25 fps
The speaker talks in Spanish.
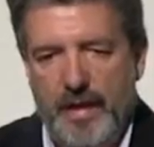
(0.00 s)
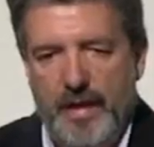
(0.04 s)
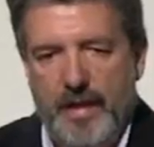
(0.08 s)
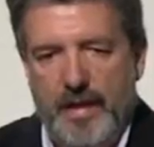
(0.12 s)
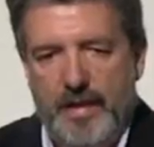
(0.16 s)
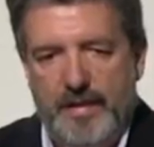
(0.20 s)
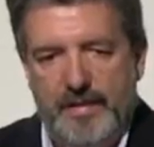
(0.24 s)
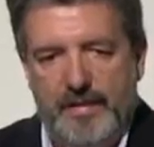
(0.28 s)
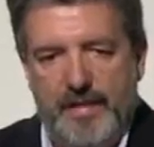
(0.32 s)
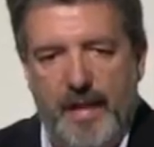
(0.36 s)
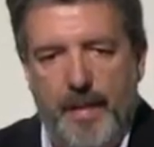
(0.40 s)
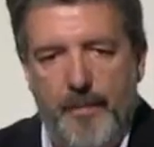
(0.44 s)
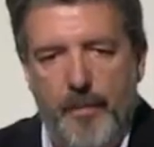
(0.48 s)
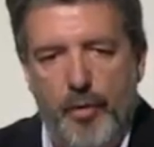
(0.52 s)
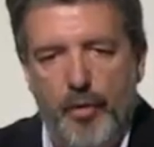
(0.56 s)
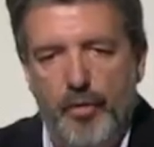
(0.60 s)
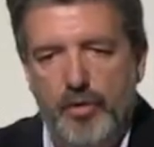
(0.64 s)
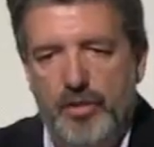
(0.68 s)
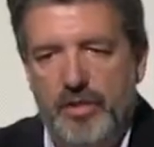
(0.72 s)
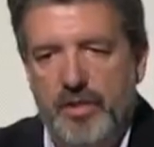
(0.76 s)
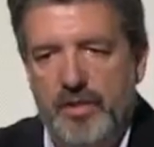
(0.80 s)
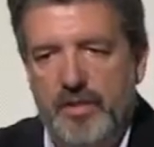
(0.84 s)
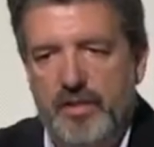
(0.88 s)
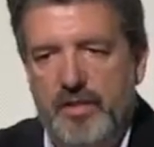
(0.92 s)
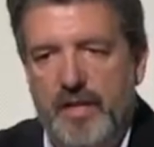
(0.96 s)

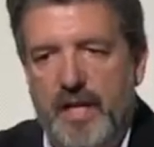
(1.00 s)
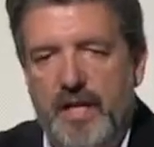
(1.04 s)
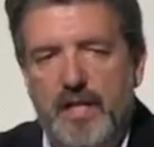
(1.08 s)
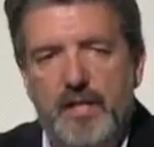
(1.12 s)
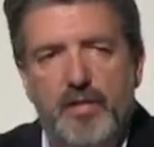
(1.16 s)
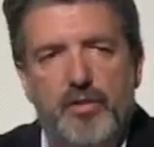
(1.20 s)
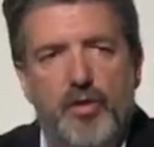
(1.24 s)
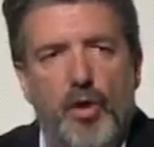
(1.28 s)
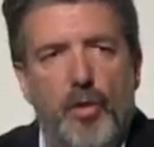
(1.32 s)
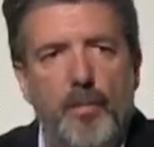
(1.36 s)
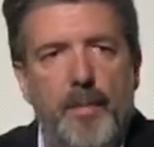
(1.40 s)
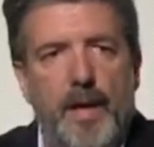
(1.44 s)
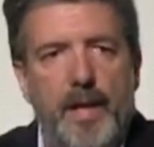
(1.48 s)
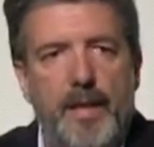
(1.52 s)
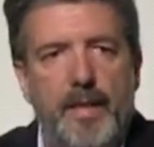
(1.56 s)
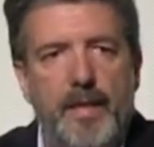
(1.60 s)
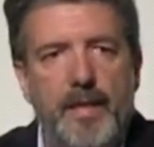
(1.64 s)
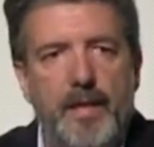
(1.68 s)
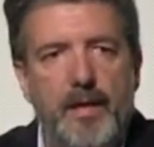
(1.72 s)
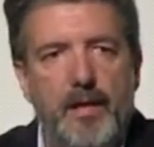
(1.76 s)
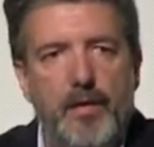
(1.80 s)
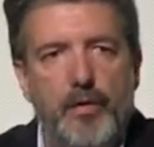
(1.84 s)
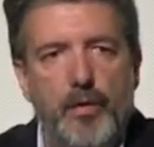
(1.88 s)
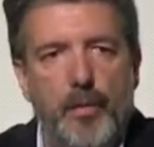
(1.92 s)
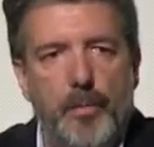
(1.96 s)
Estamos
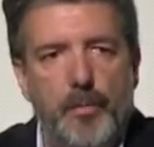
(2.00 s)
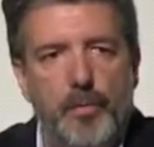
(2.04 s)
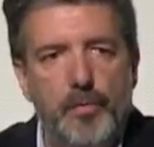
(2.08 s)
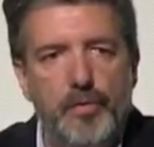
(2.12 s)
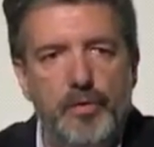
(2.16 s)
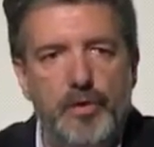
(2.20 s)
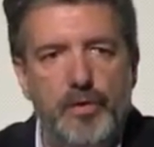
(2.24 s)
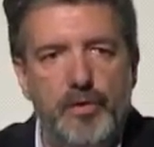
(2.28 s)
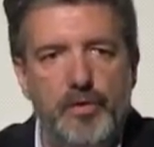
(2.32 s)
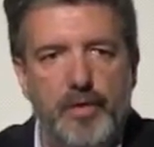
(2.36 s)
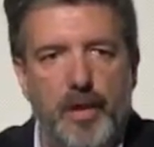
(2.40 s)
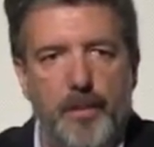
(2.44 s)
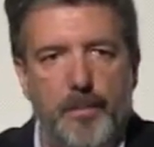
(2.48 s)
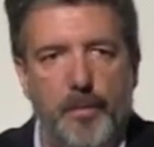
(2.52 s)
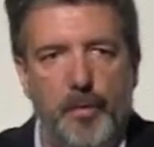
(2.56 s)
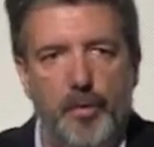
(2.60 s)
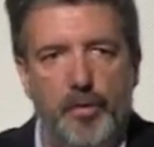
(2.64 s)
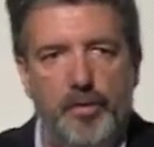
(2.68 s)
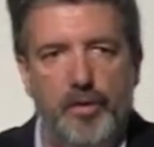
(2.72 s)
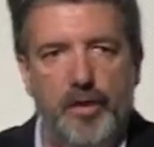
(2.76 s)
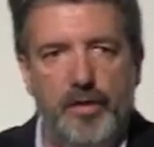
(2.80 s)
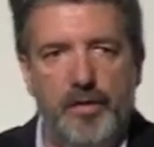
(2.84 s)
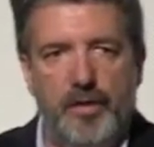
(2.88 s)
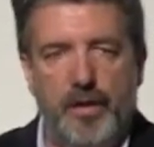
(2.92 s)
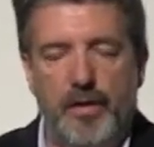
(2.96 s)
6,5 puntos del
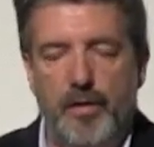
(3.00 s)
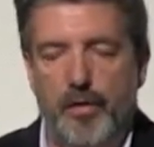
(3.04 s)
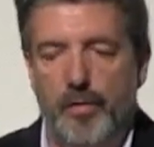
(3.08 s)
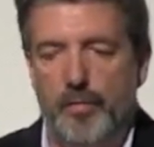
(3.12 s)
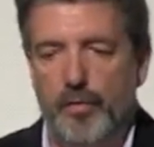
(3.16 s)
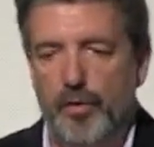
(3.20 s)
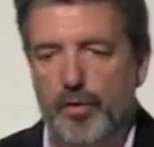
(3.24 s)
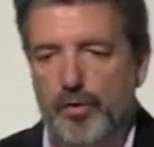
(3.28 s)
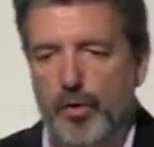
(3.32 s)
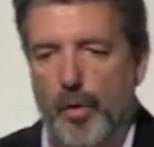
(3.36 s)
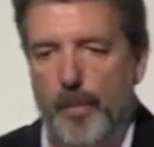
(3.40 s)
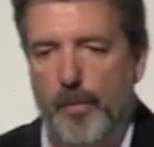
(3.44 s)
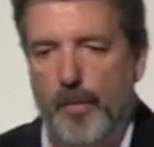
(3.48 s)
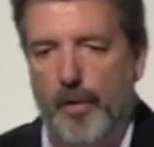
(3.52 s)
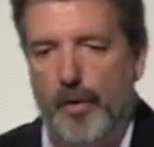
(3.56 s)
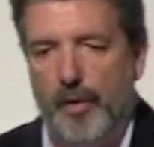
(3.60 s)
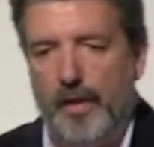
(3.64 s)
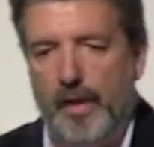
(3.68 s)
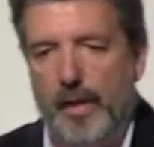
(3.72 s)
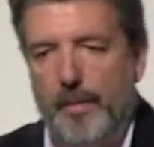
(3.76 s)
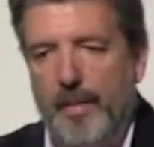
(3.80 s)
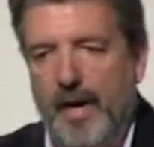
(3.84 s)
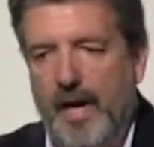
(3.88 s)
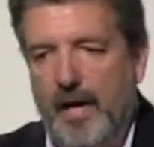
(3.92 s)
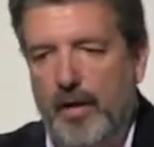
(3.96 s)
Producto Interior Bruto por
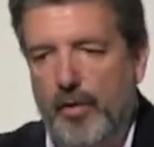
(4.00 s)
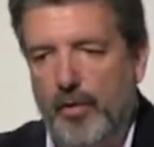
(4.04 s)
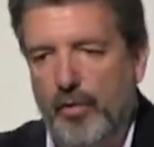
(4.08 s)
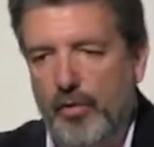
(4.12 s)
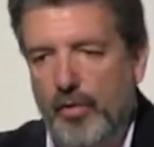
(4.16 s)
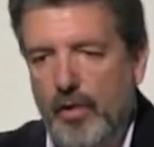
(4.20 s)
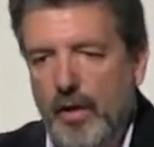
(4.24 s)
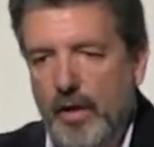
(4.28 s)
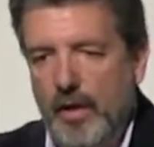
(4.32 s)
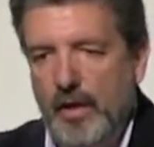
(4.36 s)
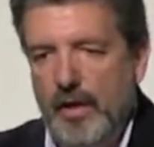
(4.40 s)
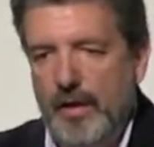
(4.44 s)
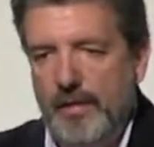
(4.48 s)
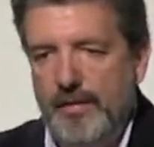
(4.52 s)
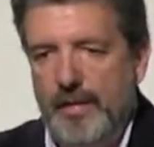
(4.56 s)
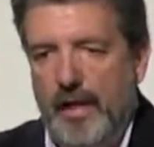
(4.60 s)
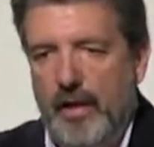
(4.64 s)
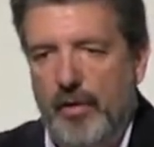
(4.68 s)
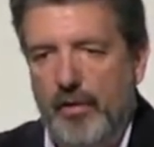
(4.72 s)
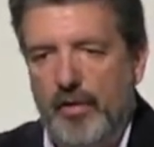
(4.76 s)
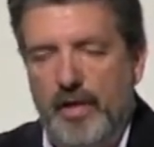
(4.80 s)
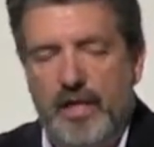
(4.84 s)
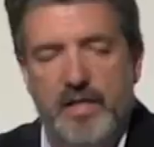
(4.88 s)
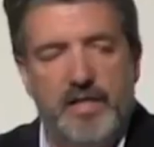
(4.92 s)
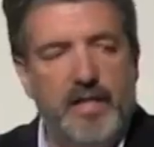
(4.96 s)
debajo de
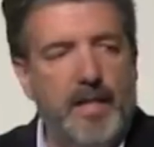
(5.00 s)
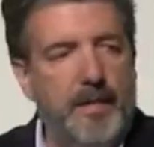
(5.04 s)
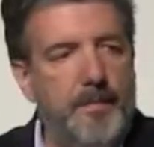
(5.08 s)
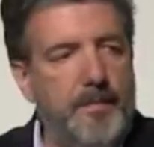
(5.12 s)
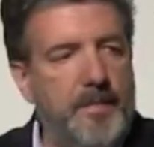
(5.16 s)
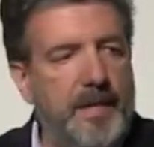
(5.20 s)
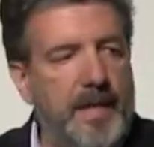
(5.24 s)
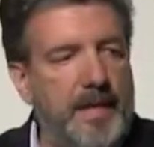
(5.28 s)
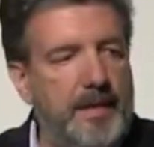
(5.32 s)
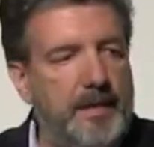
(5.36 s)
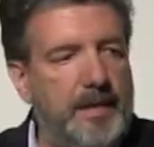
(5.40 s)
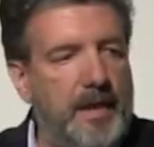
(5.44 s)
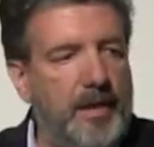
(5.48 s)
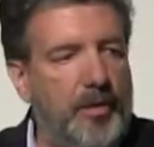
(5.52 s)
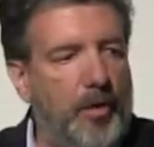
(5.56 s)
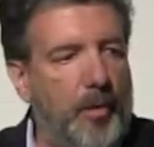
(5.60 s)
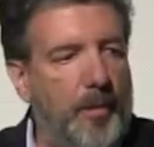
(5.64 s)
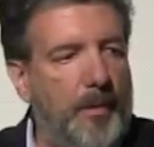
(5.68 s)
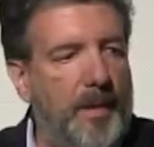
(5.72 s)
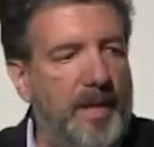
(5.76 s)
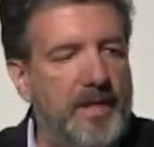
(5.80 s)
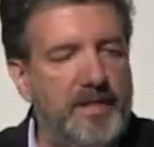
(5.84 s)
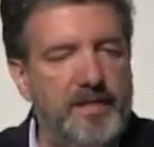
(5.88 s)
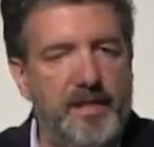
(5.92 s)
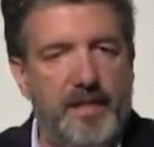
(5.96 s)
lo que se invierte en los
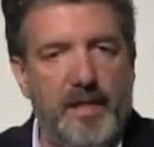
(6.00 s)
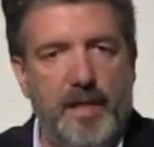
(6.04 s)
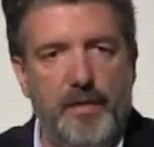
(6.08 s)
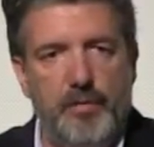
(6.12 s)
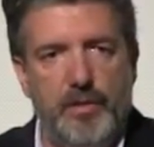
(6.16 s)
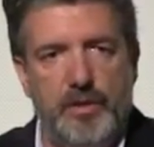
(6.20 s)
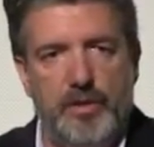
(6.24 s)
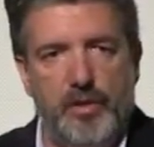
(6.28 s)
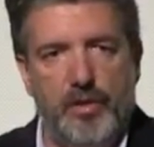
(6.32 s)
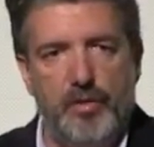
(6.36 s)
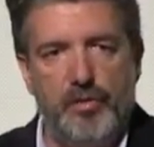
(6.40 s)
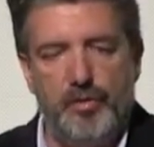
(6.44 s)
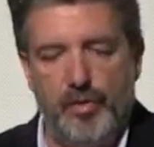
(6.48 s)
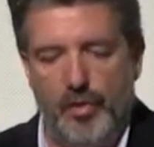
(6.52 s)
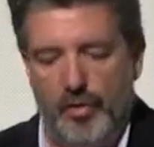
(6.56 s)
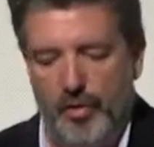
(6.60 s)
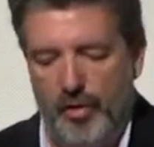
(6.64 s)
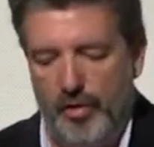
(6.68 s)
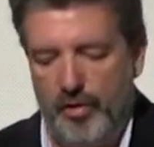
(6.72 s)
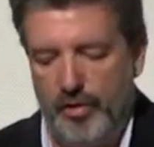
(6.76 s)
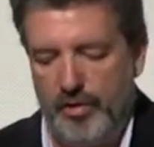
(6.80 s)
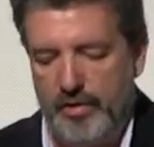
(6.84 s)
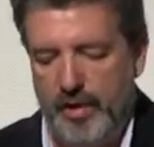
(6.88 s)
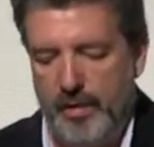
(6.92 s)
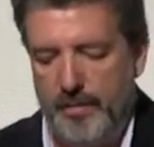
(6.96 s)
países de nuestro entorno
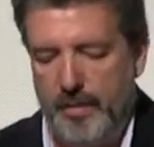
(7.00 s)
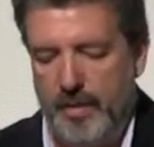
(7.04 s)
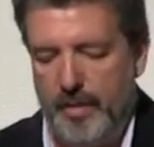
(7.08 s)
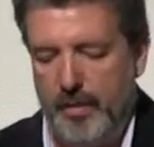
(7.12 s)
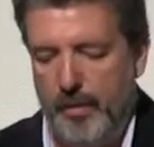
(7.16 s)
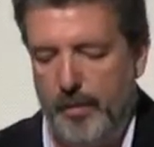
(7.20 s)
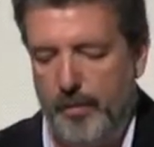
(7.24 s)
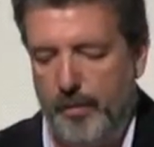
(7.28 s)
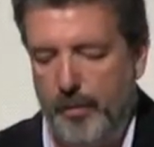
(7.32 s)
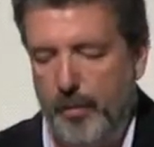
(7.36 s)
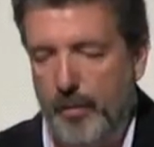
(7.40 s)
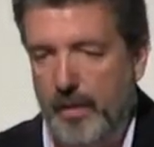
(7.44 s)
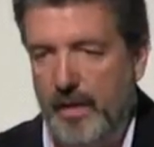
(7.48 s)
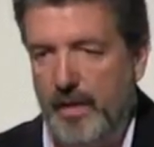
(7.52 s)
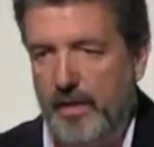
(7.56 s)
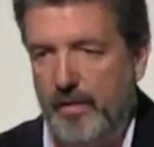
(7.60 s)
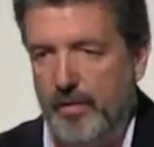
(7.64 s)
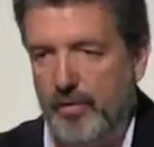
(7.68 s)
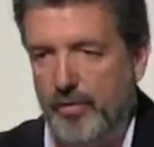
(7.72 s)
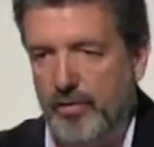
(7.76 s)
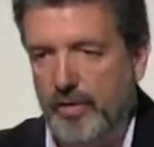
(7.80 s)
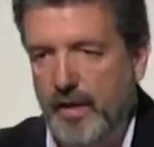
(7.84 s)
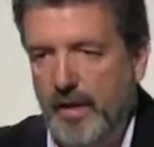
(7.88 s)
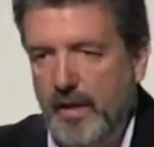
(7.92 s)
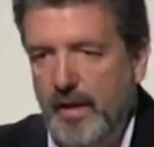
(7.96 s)
en los servicios
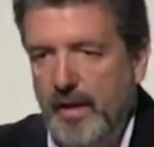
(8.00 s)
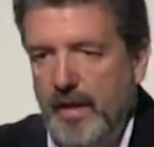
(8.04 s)
públicos.